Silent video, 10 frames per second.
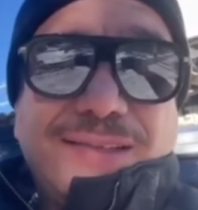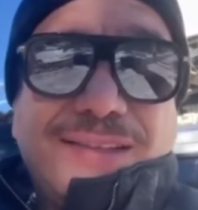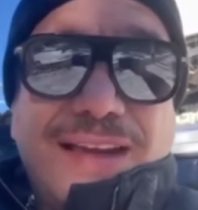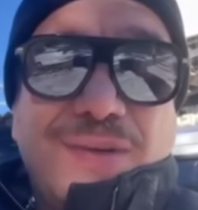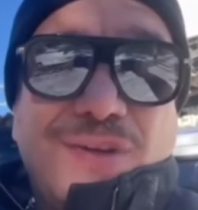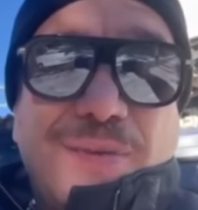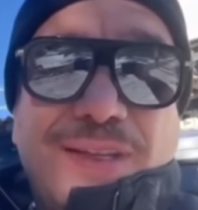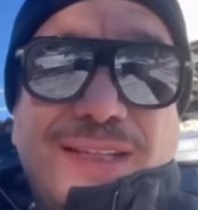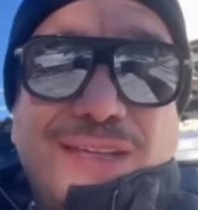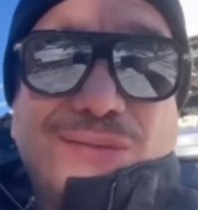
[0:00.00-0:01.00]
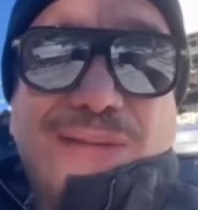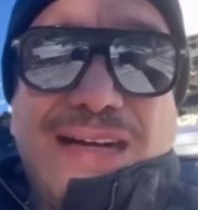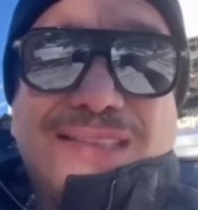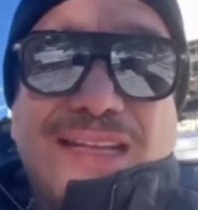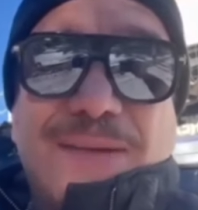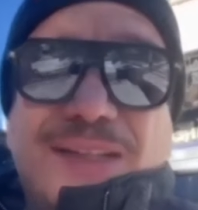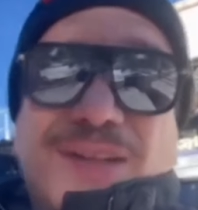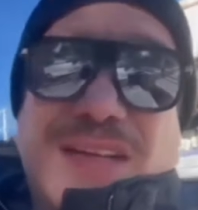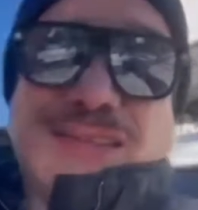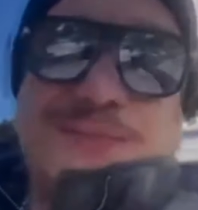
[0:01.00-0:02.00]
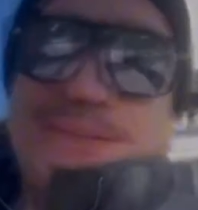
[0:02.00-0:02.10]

Seguimos compartiendo más de las Gilbertonas.